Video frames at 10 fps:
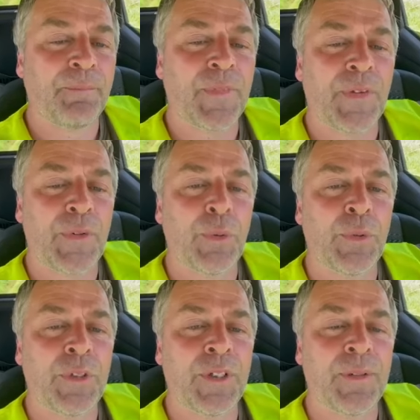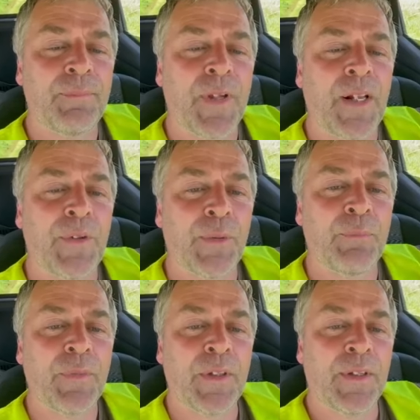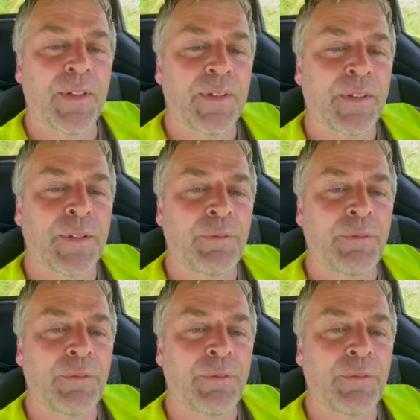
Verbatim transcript: Das lohnt nicht. Also, äh,